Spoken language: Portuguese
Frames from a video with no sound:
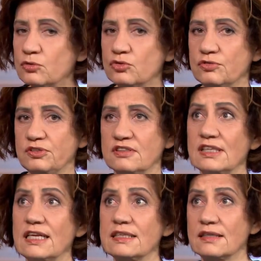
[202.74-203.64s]
de vista
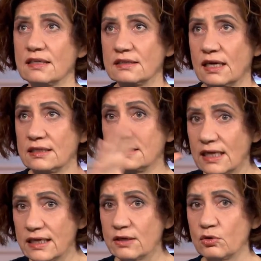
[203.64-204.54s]
da, da, da,
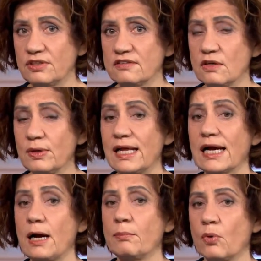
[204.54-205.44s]
da negociação, ele
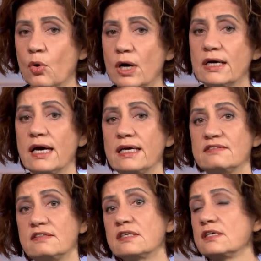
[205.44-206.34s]
acabou é,
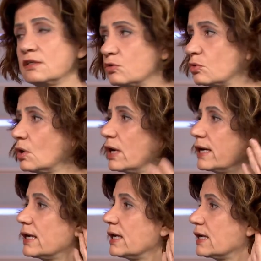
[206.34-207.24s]
seguindo
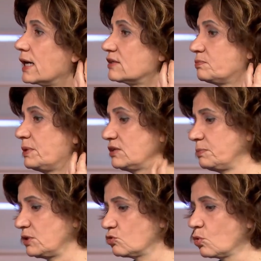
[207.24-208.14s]
é, as, as
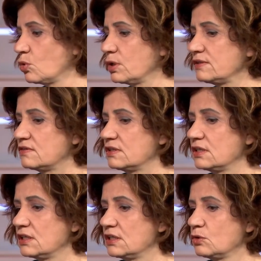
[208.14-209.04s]
pressões
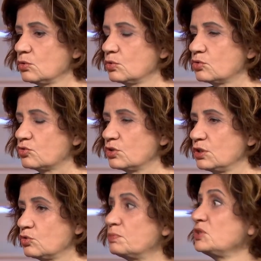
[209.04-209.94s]
e, e, os, e
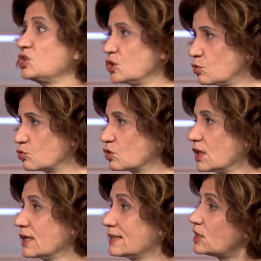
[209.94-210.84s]
os pedidos
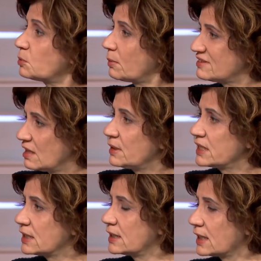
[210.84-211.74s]
da diplomacia
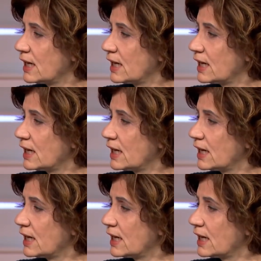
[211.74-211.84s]
americana,